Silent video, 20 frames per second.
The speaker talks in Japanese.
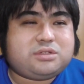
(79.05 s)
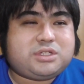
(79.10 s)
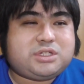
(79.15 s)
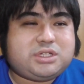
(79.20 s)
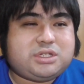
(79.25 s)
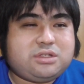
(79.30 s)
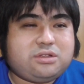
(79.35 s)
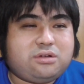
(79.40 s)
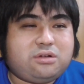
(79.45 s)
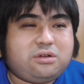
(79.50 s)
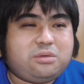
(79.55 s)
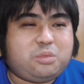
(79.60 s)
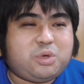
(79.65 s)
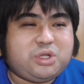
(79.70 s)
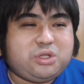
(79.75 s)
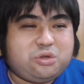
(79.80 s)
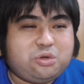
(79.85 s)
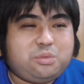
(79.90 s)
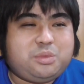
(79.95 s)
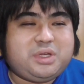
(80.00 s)
ちの
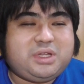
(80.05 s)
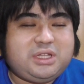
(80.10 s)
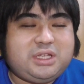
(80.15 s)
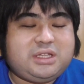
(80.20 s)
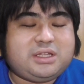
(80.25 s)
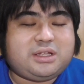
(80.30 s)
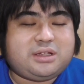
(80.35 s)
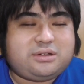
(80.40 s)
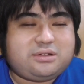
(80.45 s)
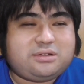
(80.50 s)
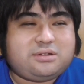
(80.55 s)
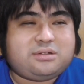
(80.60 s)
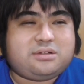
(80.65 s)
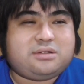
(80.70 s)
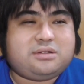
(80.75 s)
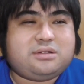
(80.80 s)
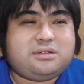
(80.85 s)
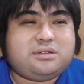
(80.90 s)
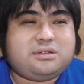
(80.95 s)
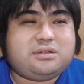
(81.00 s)
も嫁にな
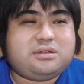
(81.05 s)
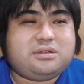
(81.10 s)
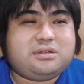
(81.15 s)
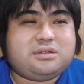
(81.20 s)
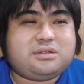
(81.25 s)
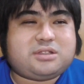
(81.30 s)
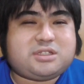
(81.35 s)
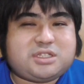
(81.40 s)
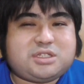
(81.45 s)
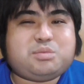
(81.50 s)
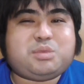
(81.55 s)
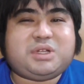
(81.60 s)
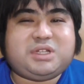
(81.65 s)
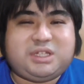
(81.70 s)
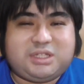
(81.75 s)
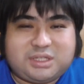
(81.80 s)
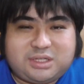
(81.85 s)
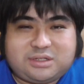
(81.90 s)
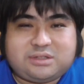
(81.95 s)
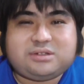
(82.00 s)
る、妻
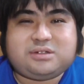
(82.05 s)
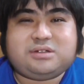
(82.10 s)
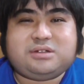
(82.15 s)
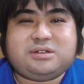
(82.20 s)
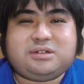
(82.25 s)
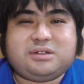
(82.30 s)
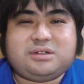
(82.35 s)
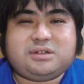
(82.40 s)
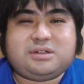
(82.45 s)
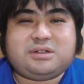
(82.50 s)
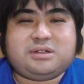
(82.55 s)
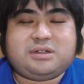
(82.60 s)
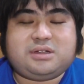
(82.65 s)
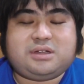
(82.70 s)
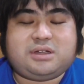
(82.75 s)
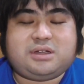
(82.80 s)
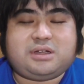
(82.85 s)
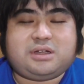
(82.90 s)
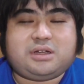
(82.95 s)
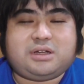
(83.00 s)
になる
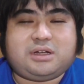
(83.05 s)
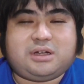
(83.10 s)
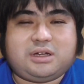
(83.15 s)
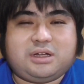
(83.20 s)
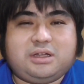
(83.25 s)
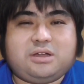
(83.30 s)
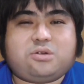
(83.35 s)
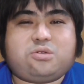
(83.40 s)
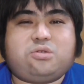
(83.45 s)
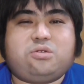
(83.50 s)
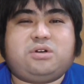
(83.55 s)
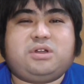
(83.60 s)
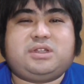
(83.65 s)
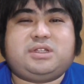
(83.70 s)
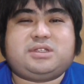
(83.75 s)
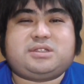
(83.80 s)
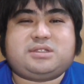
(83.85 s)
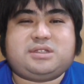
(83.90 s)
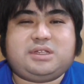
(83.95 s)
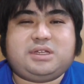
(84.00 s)
綾子は
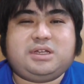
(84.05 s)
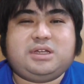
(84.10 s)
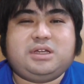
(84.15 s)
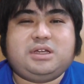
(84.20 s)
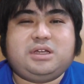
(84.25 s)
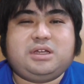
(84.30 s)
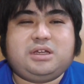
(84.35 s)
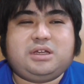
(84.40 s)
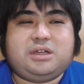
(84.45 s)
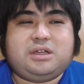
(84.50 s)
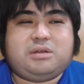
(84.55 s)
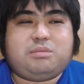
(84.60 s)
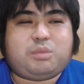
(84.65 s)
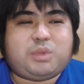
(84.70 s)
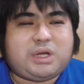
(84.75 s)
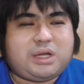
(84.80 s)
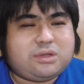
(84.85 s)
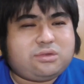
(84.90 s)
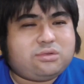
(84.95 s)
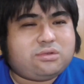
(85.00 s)
ですね、
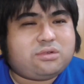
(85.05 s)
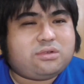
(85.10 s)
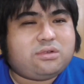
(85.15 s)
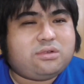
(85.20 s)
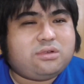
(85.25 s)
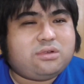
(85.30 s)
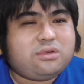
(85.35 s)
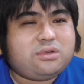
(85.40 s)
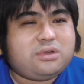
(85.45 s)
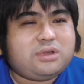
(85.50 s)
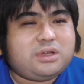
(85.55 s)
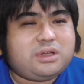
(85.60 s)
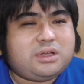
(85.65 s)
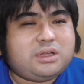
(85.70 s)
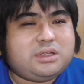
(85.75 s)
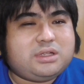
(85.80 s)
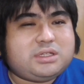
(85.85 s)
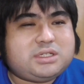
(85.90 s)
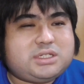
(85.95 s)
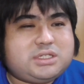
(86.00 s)
まああと
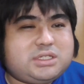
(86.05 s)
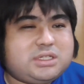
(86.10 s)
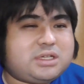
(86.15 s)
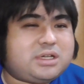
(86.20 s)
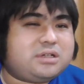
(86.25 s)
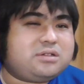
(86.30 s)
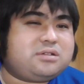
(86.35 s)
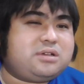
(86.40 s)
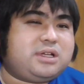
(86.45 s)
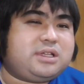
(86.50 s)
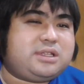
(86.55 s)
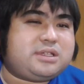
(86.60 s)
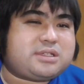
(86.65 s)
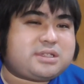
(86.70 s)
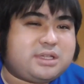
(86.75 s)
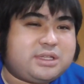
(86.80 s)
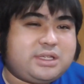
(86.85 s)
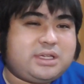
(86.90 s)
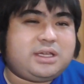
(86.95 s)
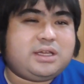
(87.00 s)
1時間ぐらいです
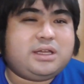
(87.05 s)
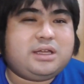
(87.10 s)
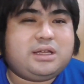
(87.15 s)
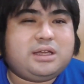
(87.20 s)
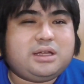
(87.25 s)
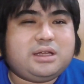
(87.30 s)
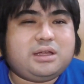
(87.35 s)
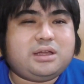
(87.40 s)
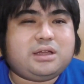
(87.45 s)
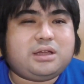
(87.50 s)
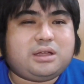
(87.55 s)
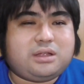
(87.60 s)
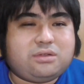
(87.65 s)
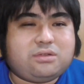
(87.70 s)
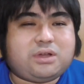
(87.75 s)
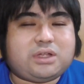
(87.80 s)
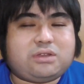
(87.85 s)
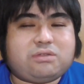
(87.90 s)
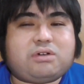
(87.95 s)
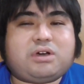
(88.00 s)
かね、
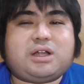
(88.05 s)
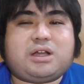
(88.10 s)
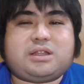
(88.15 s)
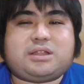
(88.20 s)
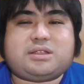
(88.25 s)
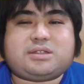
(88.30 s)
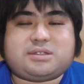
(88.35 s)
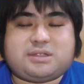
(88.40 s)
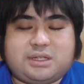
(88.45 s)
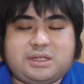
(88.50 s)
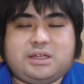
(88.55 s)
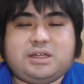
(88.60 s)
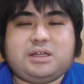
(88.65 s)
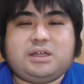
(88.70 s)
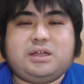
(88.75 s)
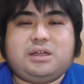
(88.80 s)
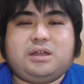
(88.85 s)
後からですね、